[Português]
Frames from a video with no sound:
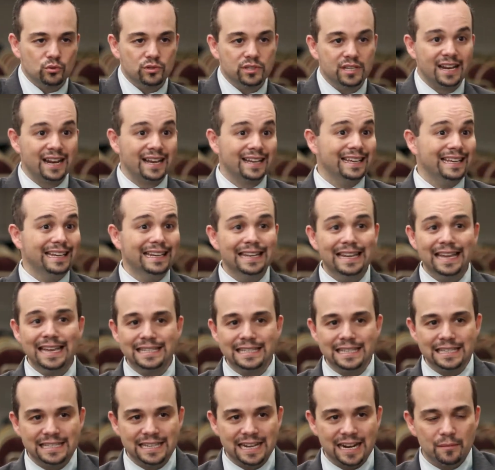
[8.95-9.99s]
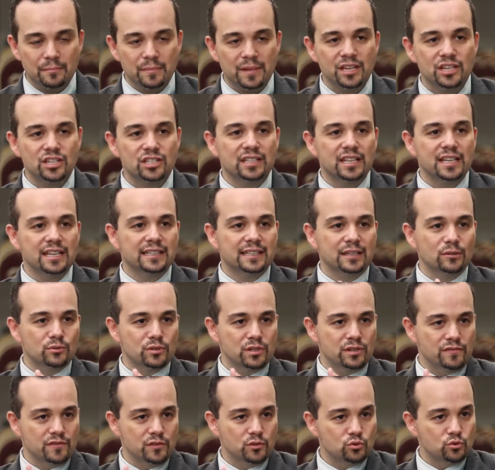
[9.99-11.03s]
Será que necessariamente tem que ter o um
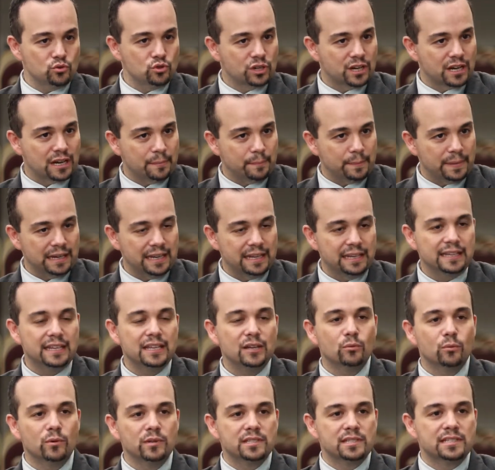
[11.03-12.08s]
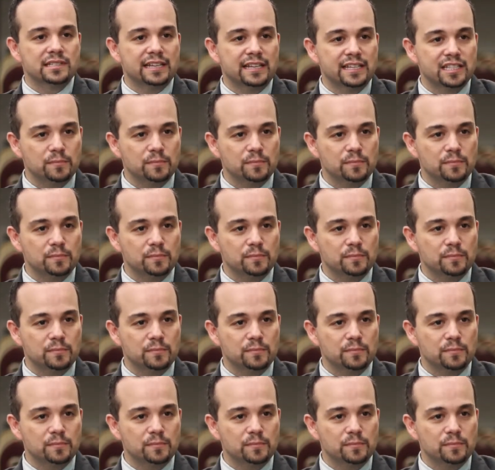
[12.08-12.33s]
serviço de capelania, um assistente